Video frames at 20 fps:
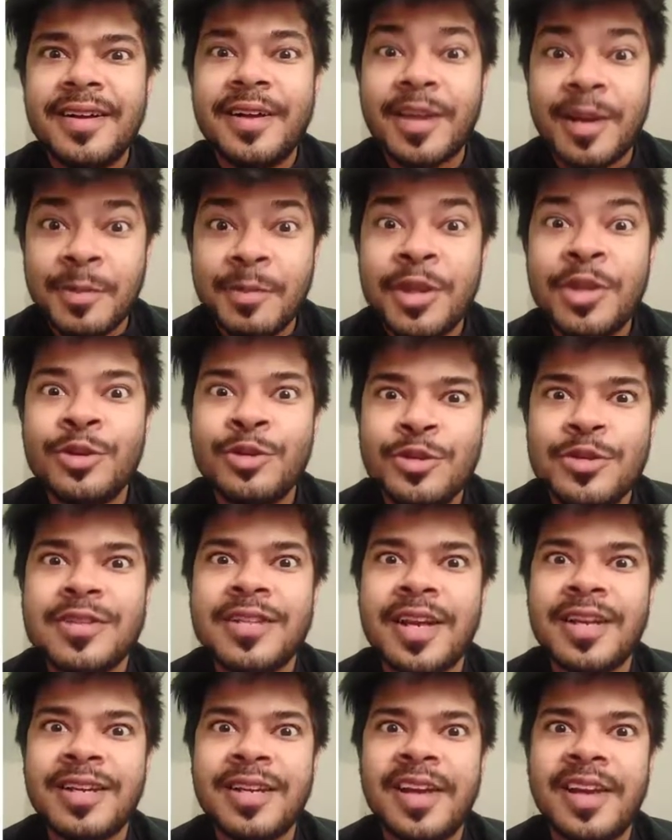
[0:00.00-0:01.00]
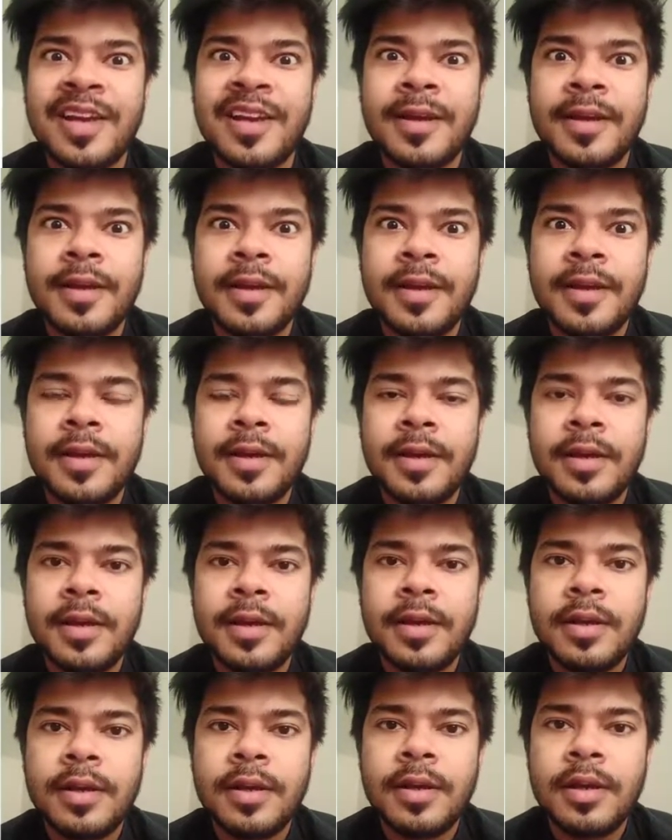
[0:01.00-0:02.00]
कि हम हिंदुस्तानी हैं
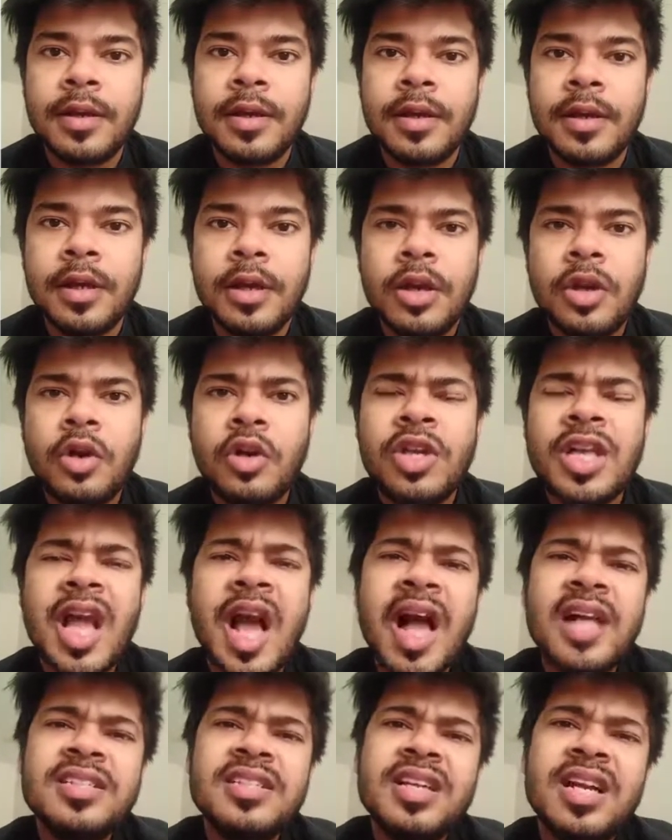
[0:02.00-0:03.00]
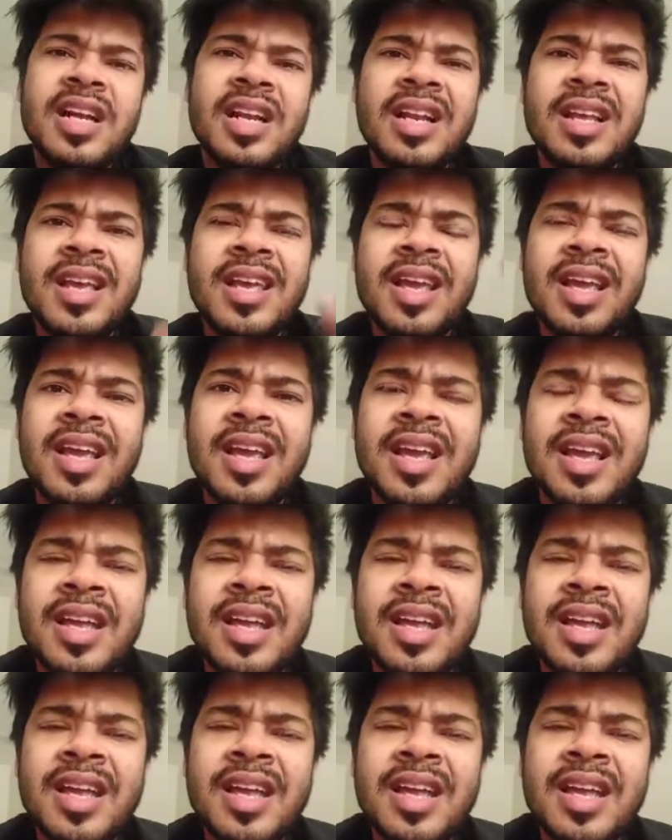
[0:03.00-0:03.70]
और ये आजकल के